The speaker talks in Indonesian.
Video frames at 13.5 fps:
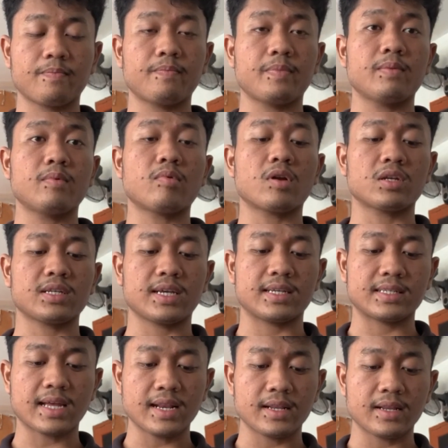
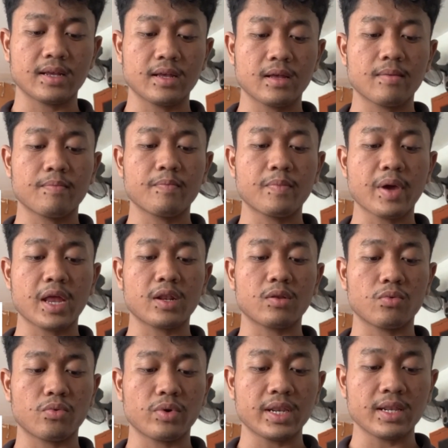pemrosesan,
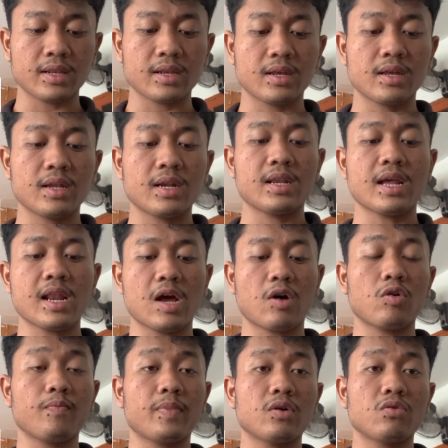bandwidth, dan
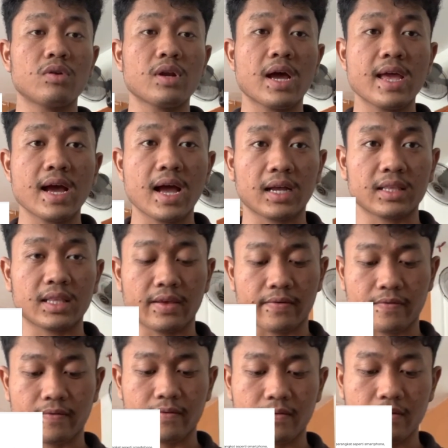akun pengguna yang aktif.
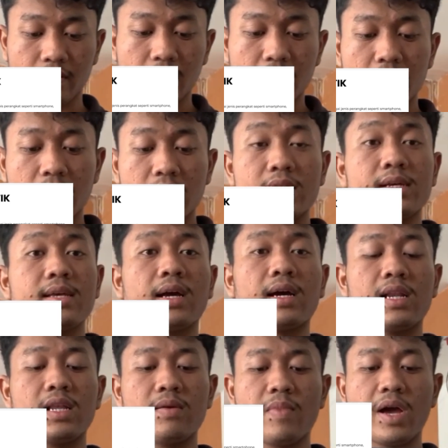Yang
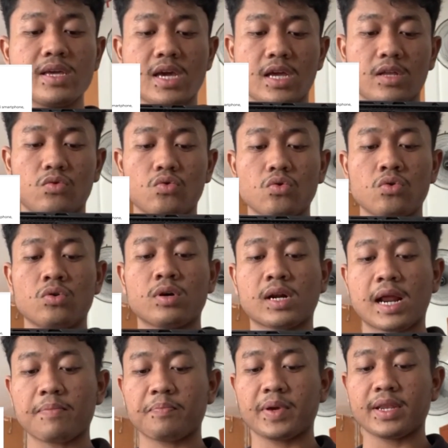kelima yaitu
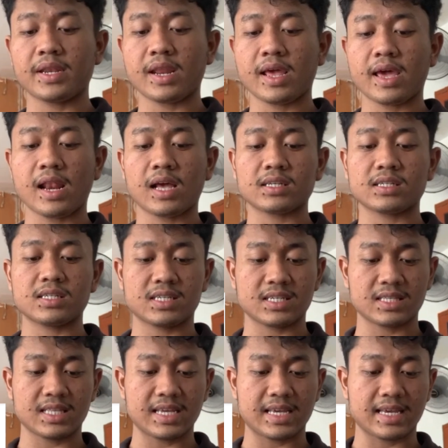rapid
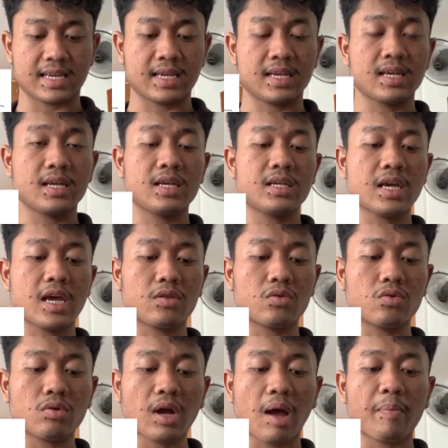elasticity,
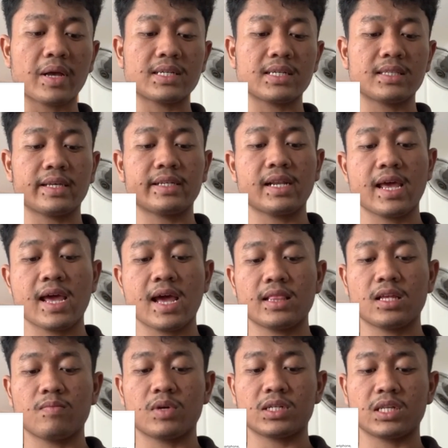yaitu kapasitas
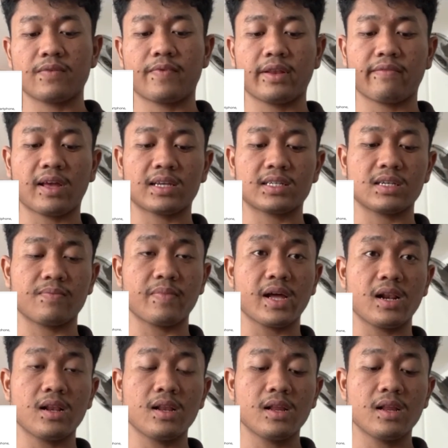layanan bersifat fleksibel